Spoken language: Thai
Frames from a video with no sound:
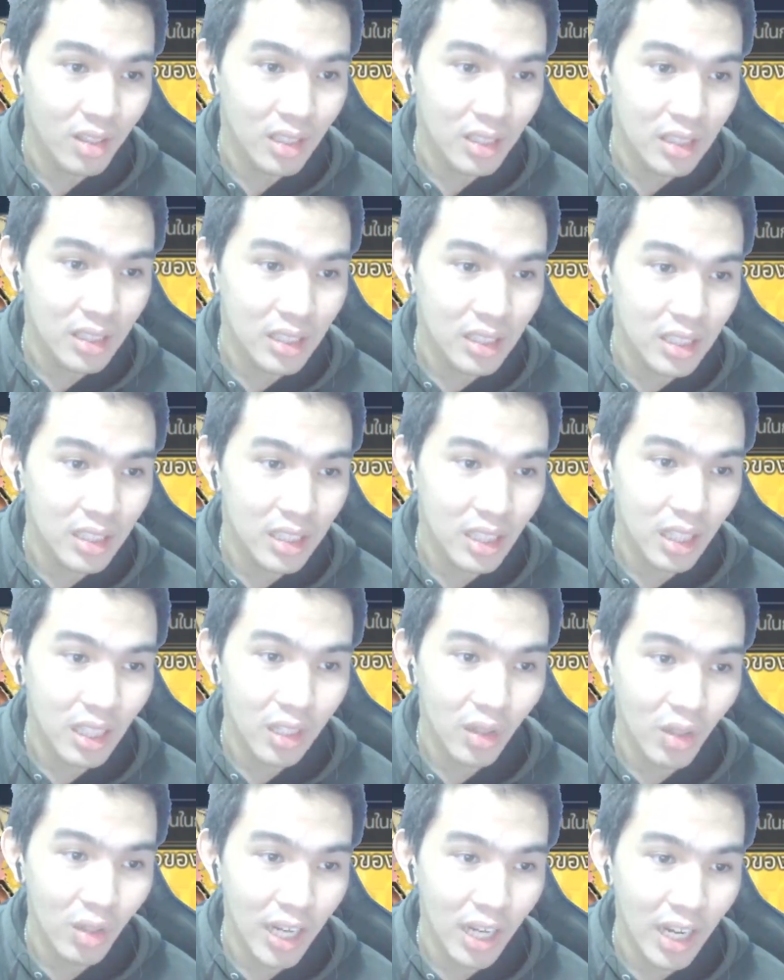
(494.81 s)
เออเนี่ย
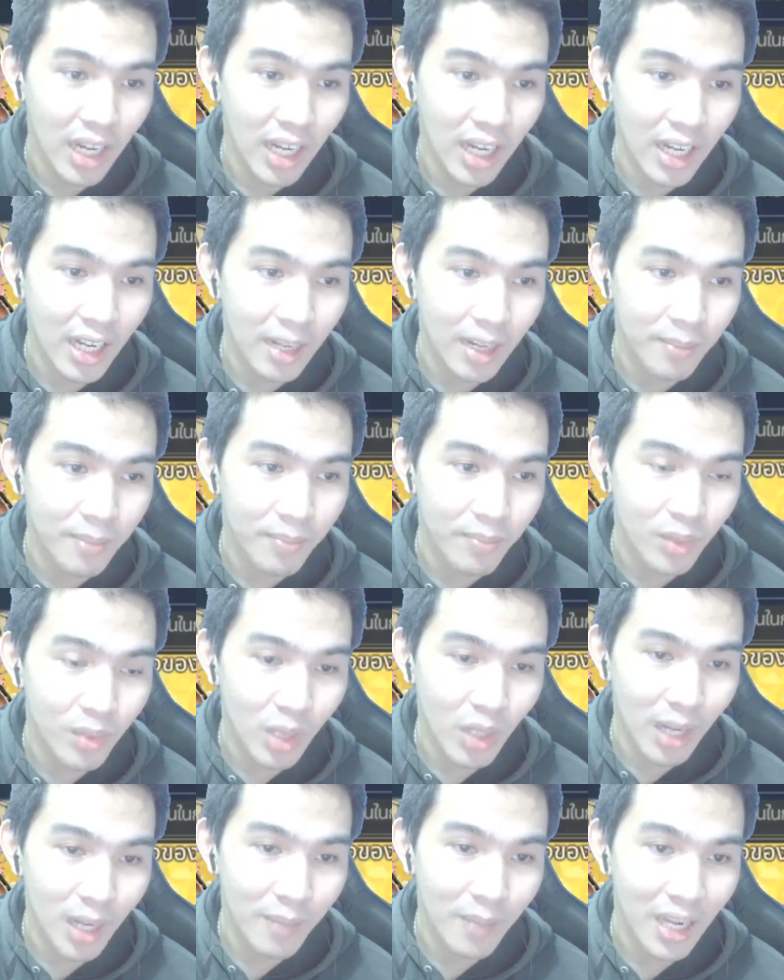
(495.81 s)
ลงดันนะครับ ล
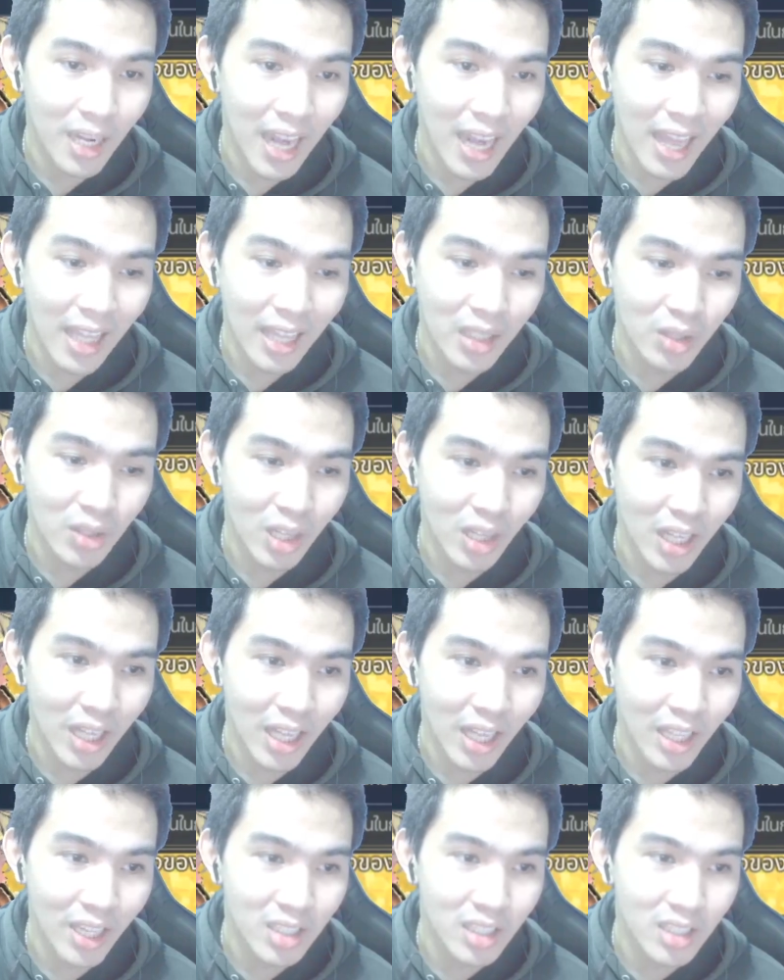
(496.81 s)
งดันอันล่างสเลย
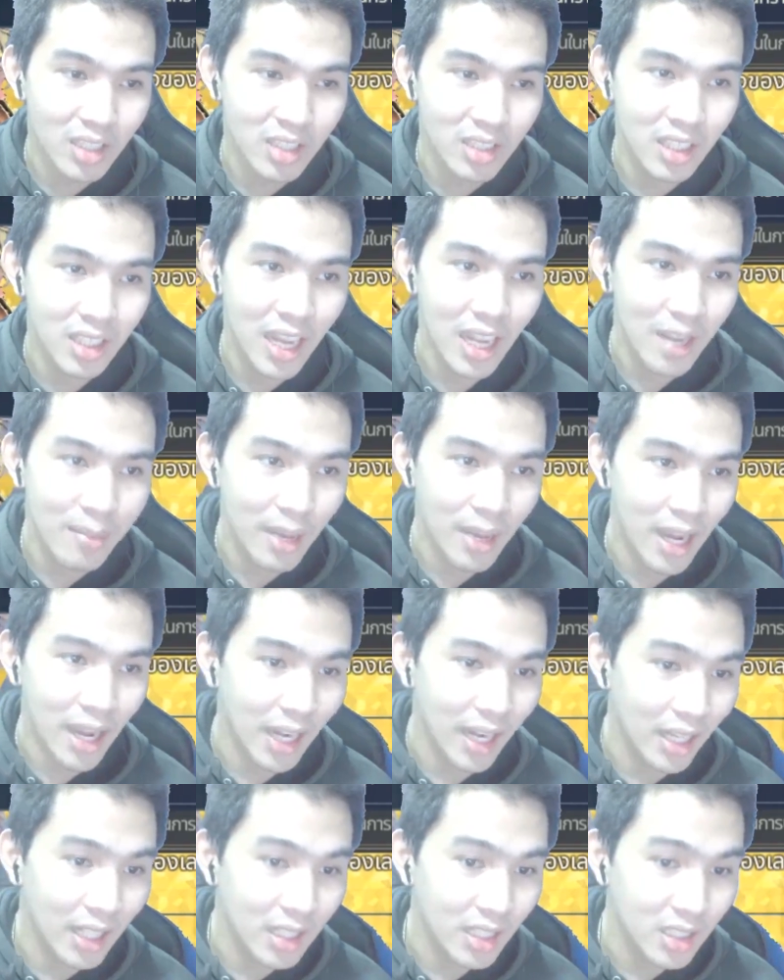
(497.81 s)
เออจะได้มา
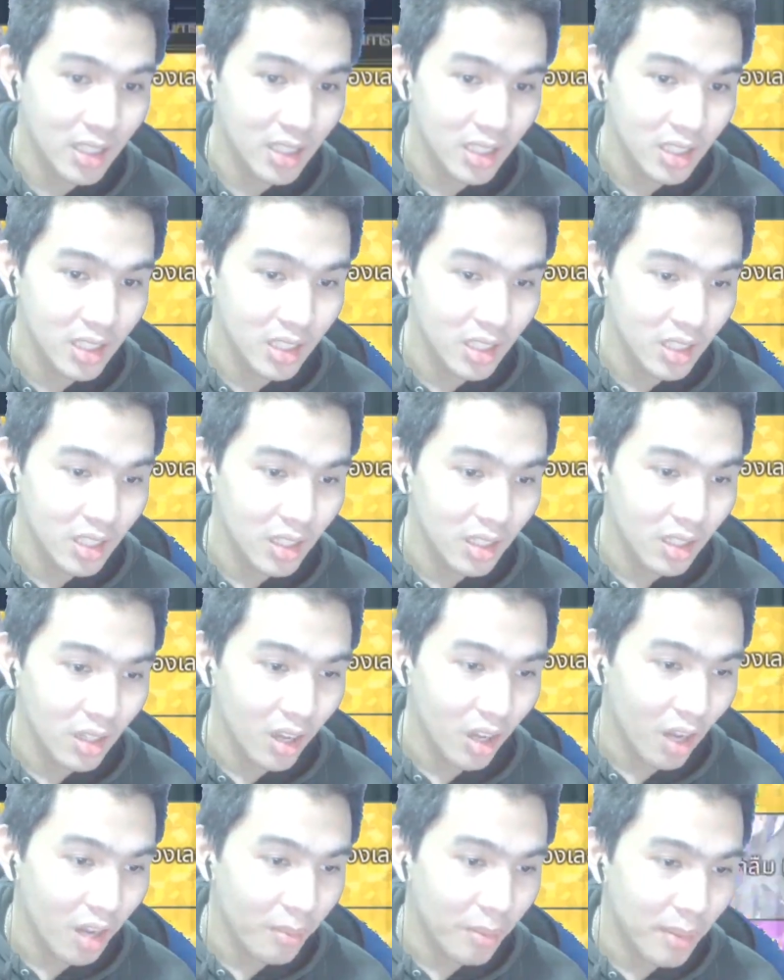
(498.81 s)
นะ
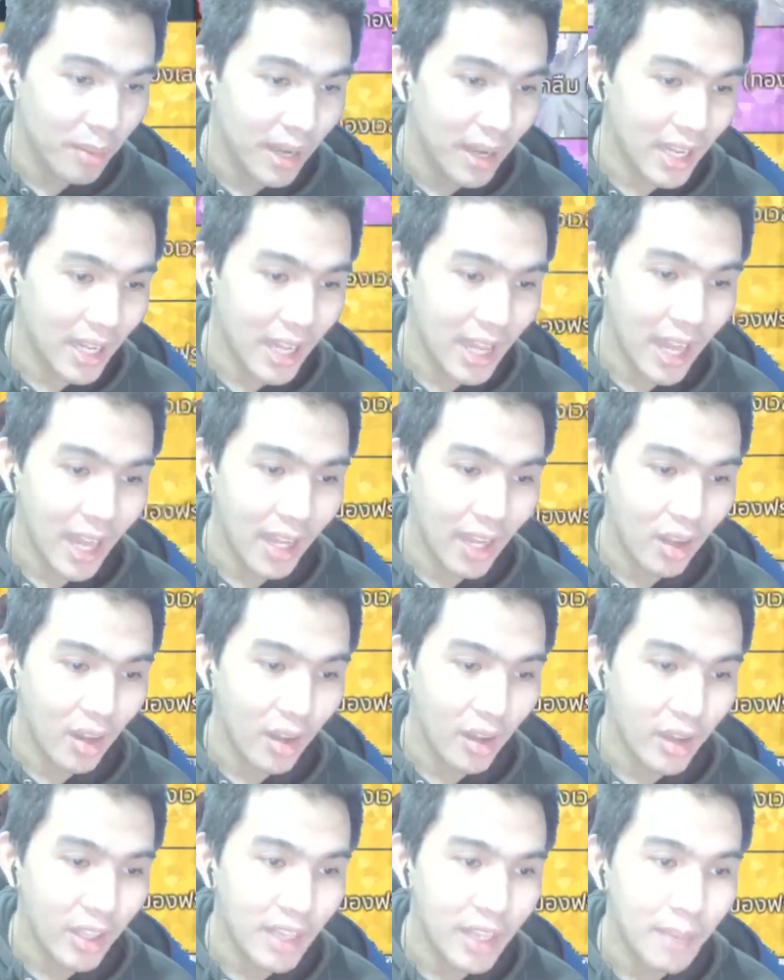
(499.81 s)
ก็ประมาณนี้แหละค่
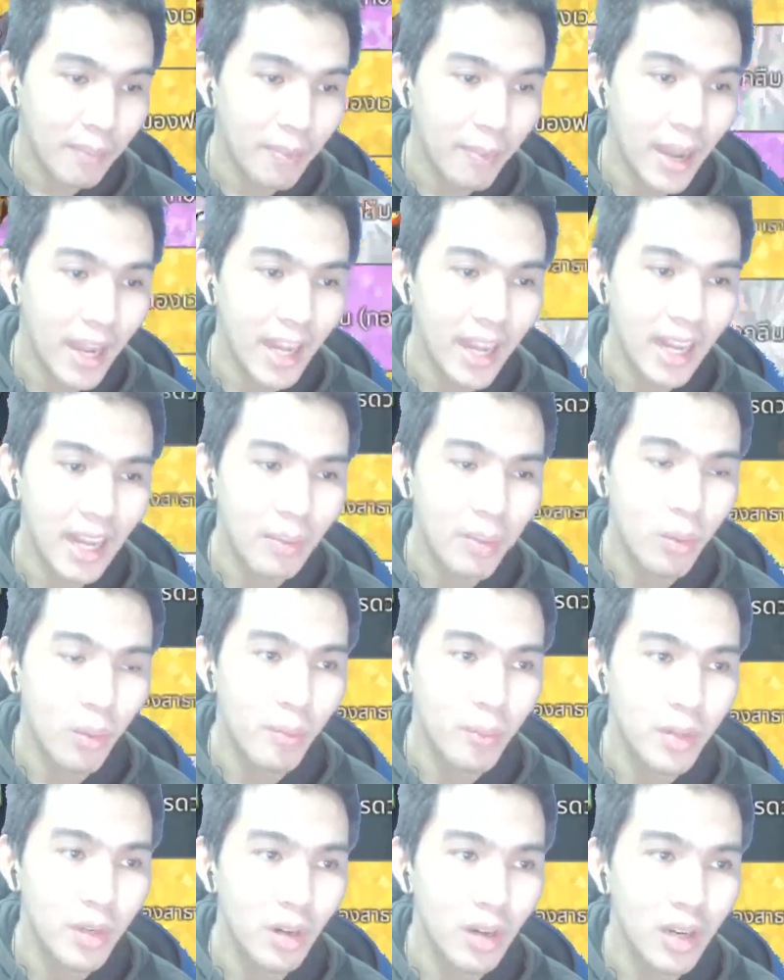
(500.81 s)
อยๆเก็บไปนะครับผม
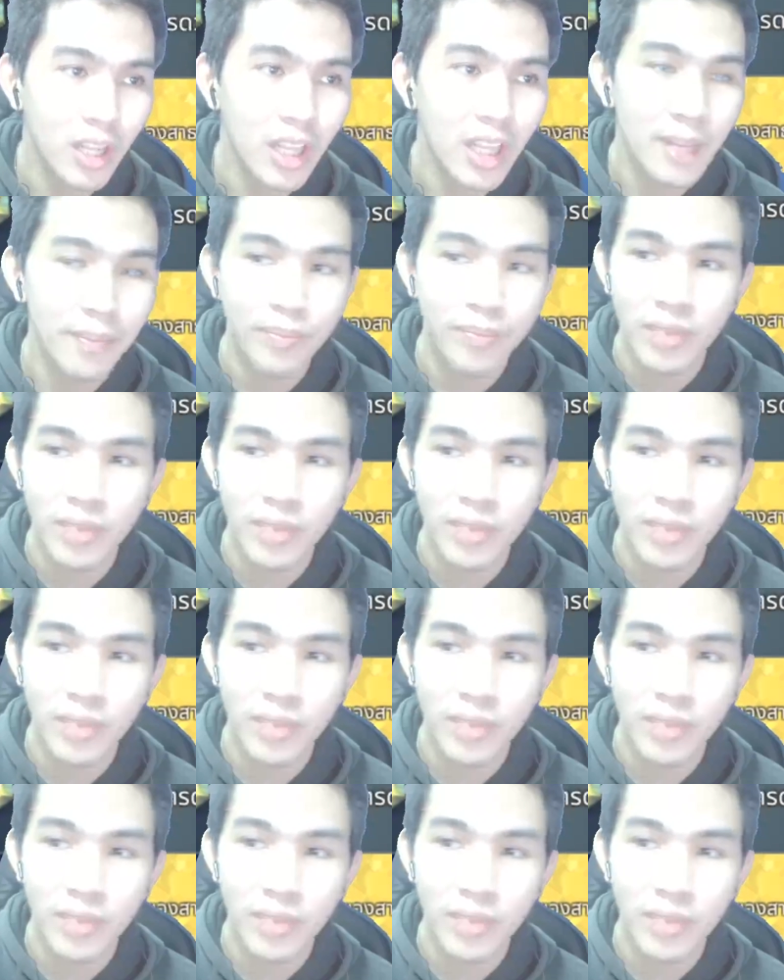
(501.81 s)
ไม่ต้องรีบ